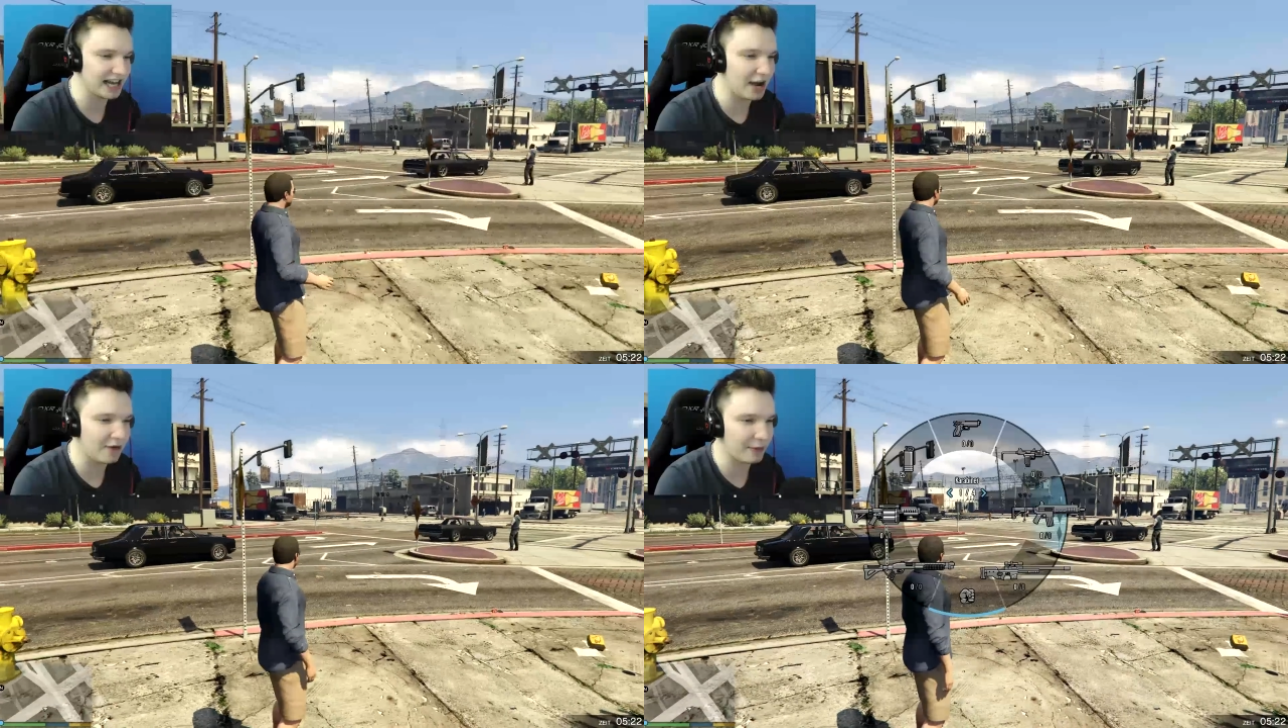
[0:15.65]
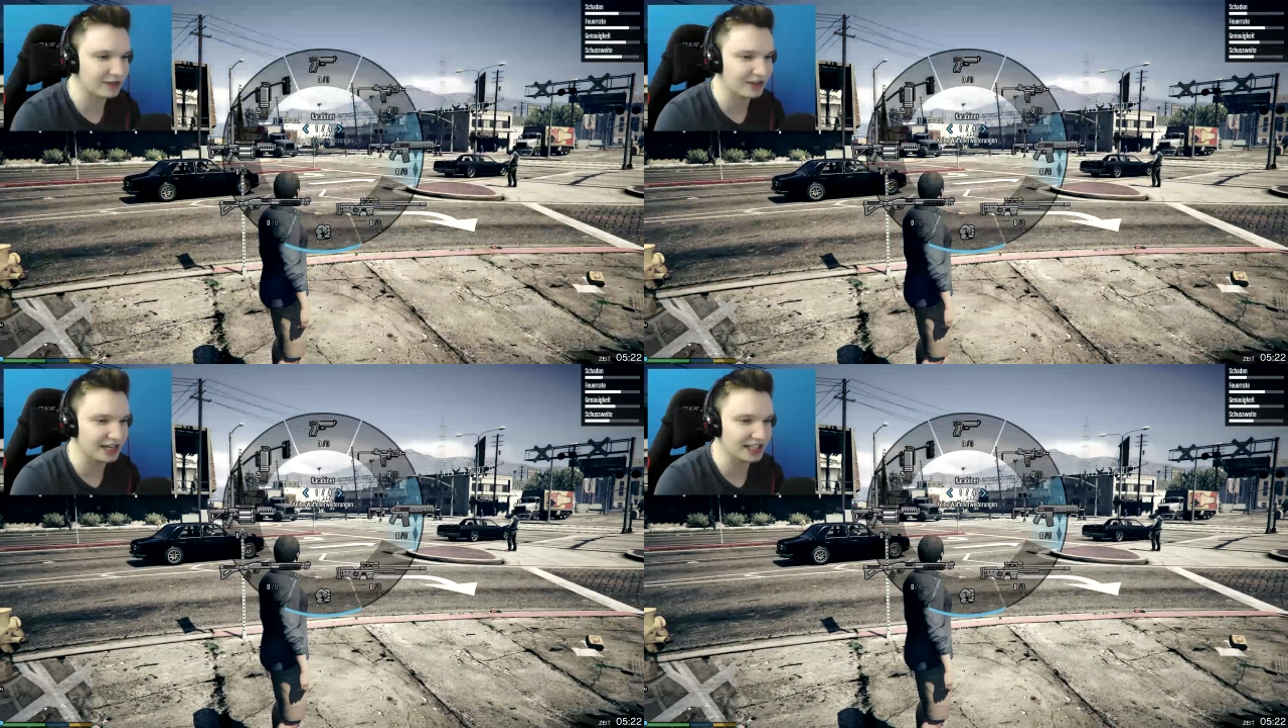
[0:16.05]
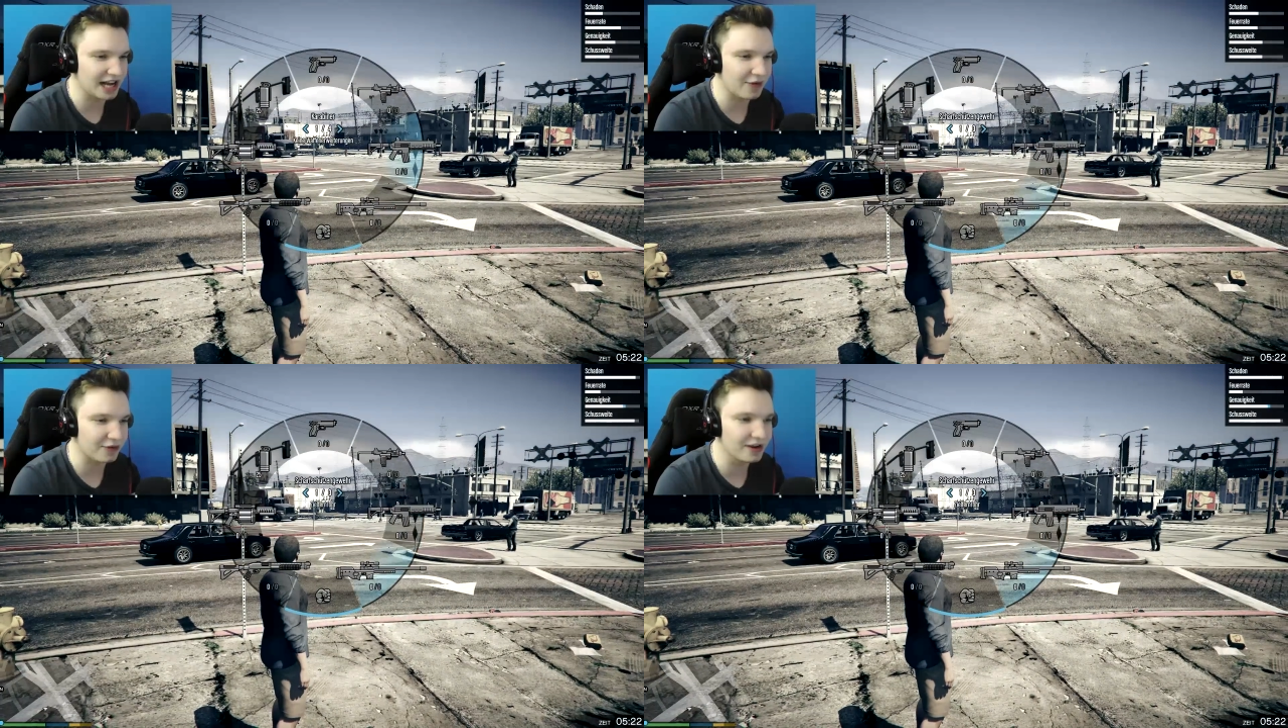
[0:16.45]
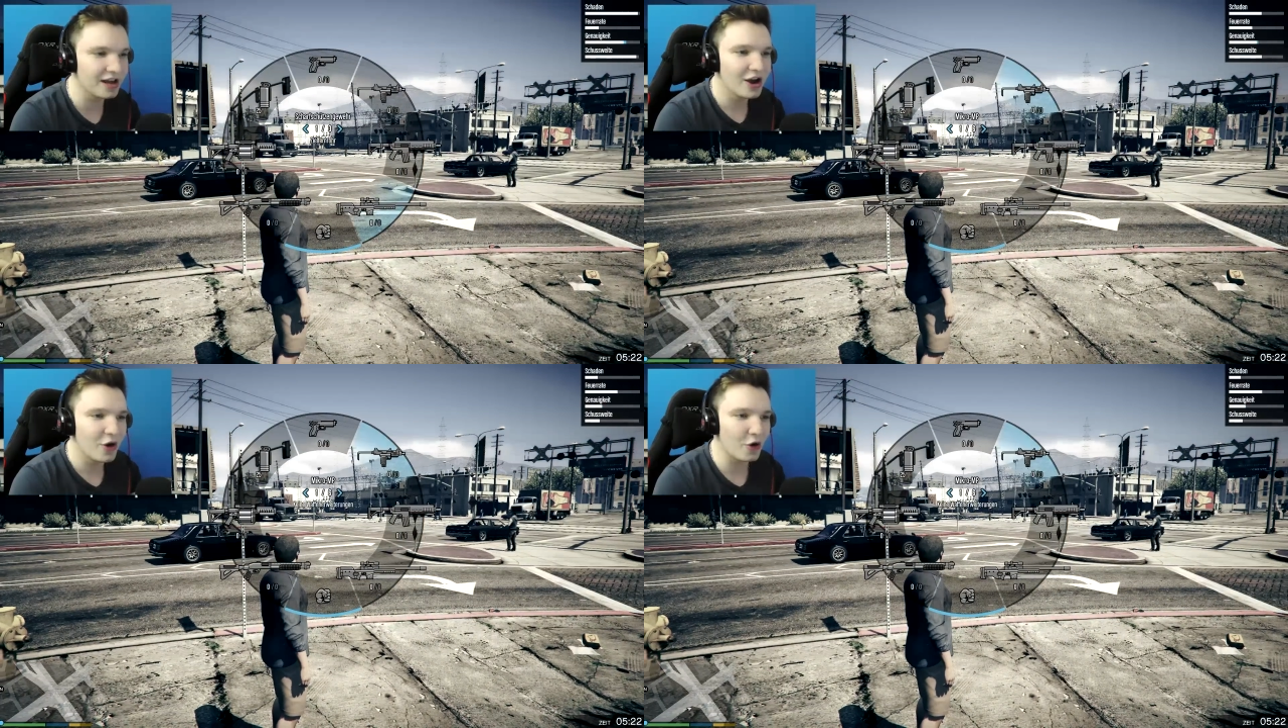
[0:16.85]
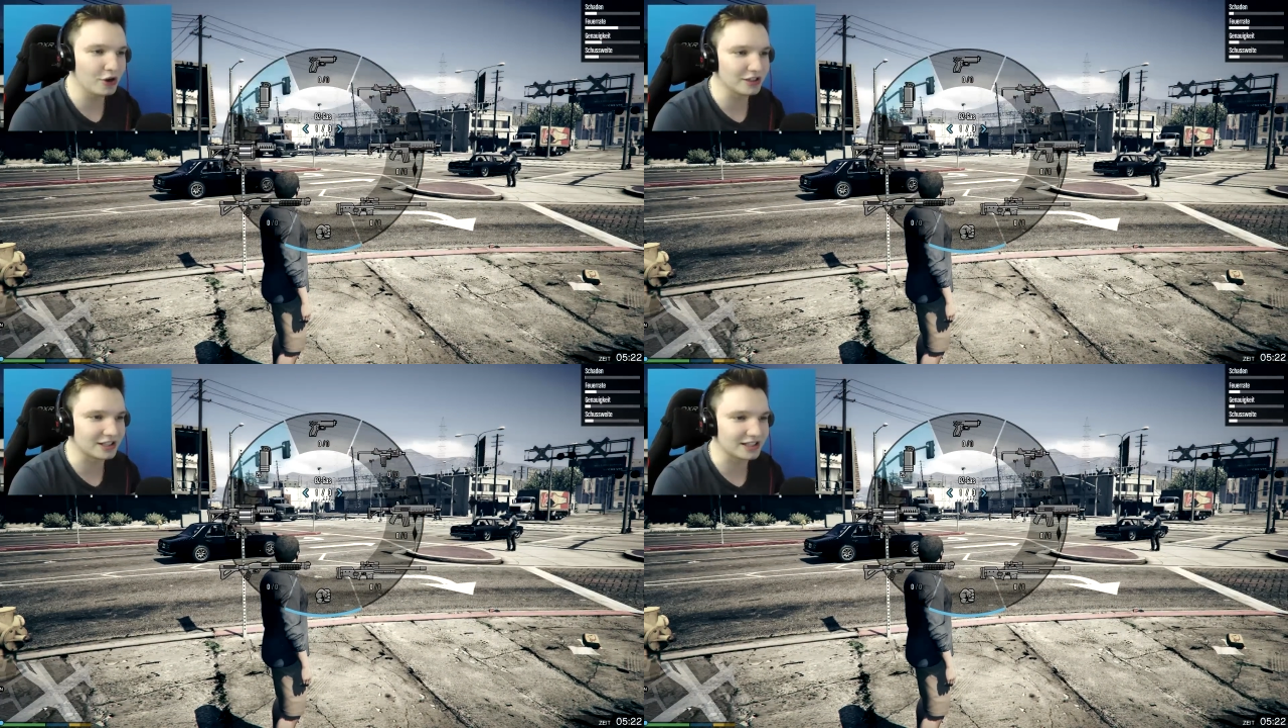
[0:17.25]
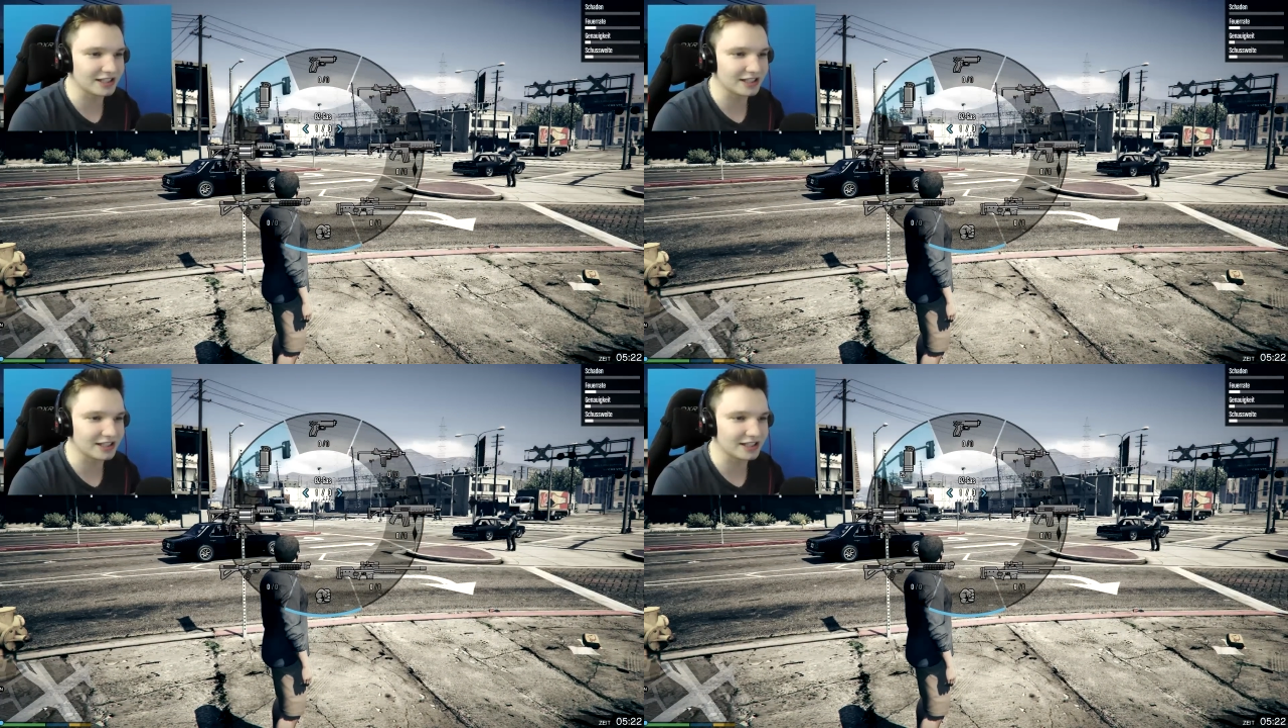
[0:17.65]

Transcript: ich ihr helfe, aber ich will ihr nicht helfen. Und...